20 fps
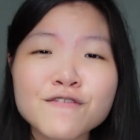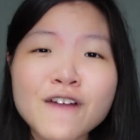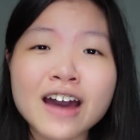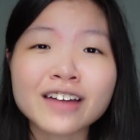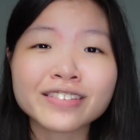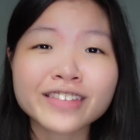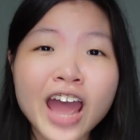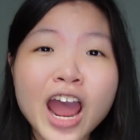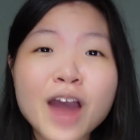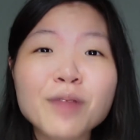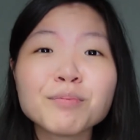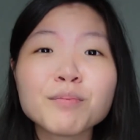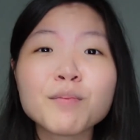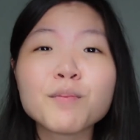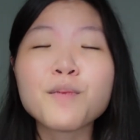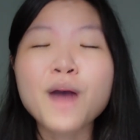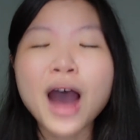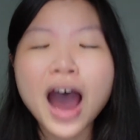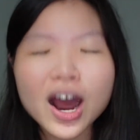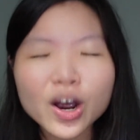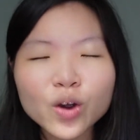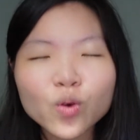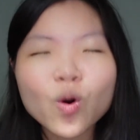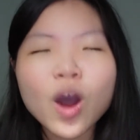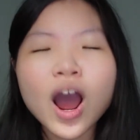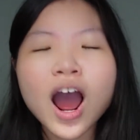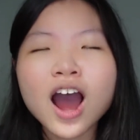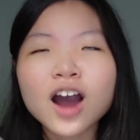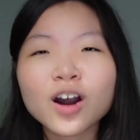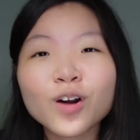fakta yang baru
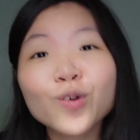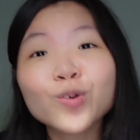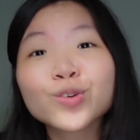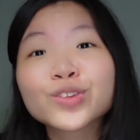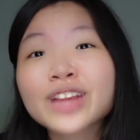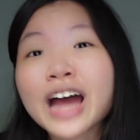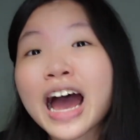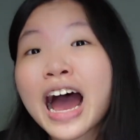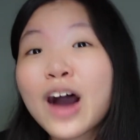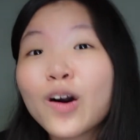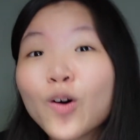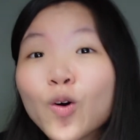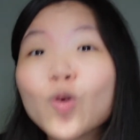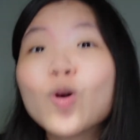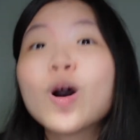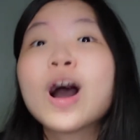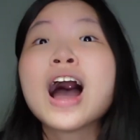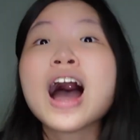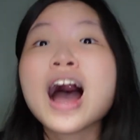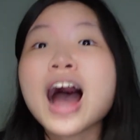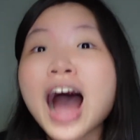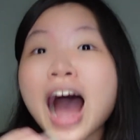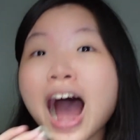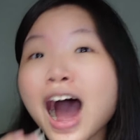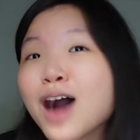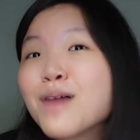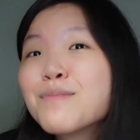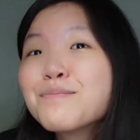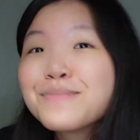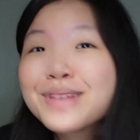aku tahu
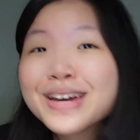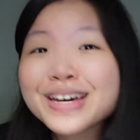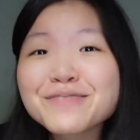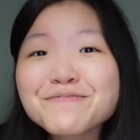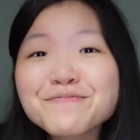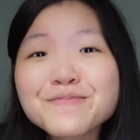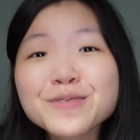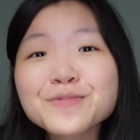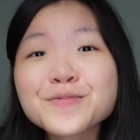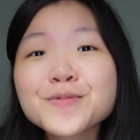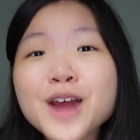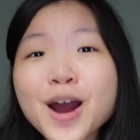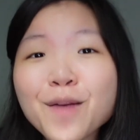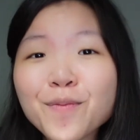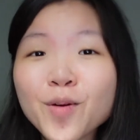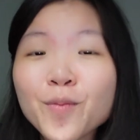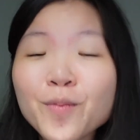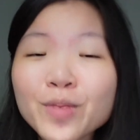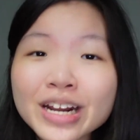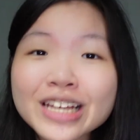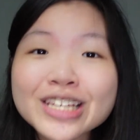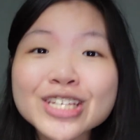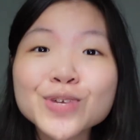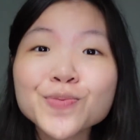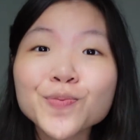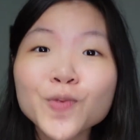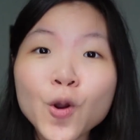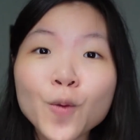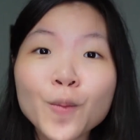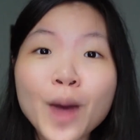Hamin beberapa menit
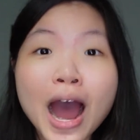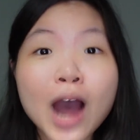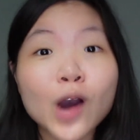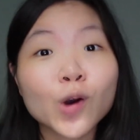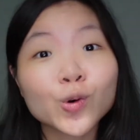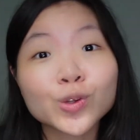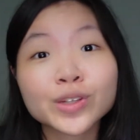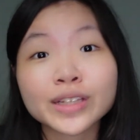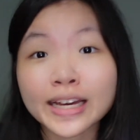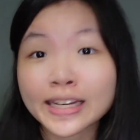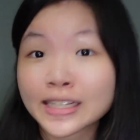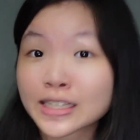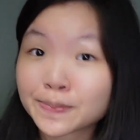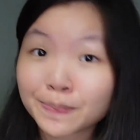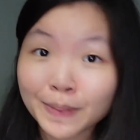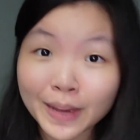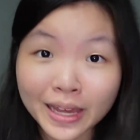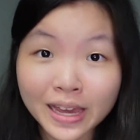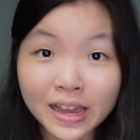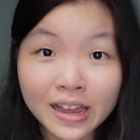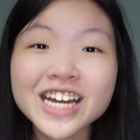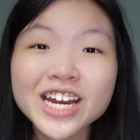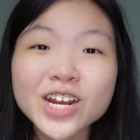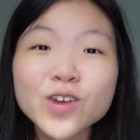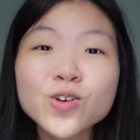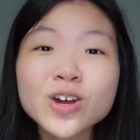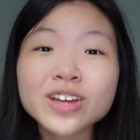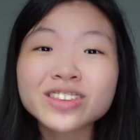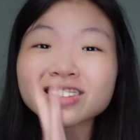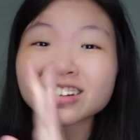sebelum aku tes speaking Jadi
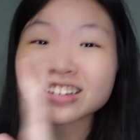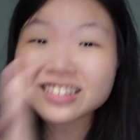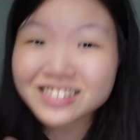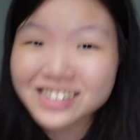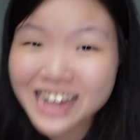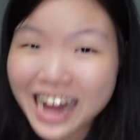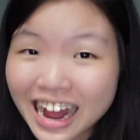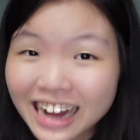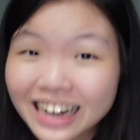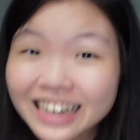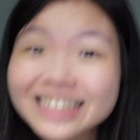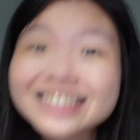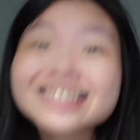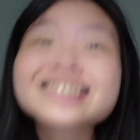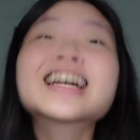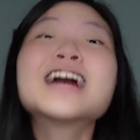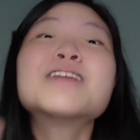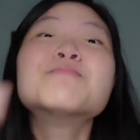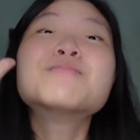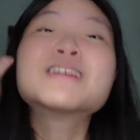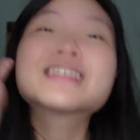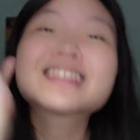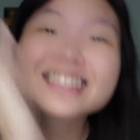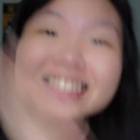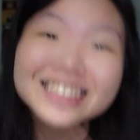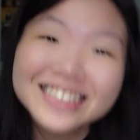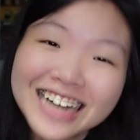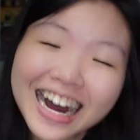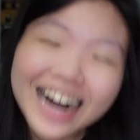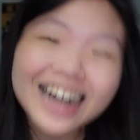udah tegang, tambah
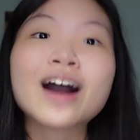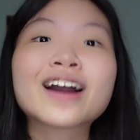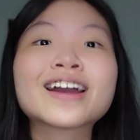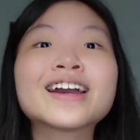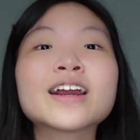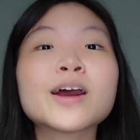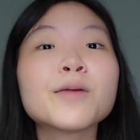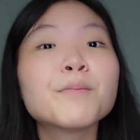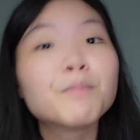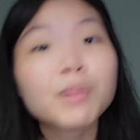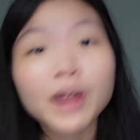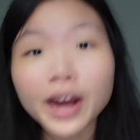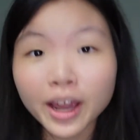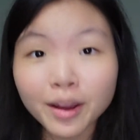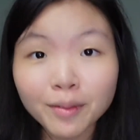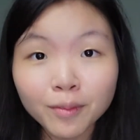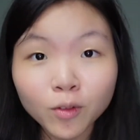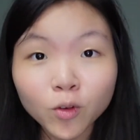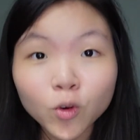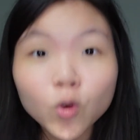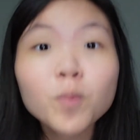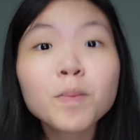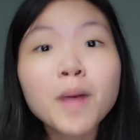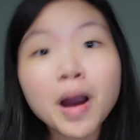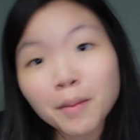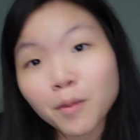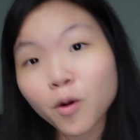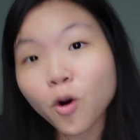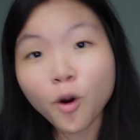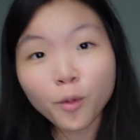tegang Kira blank, lupa
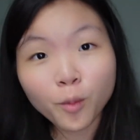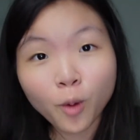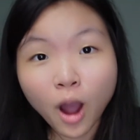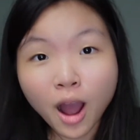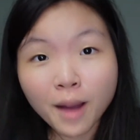mau ngomong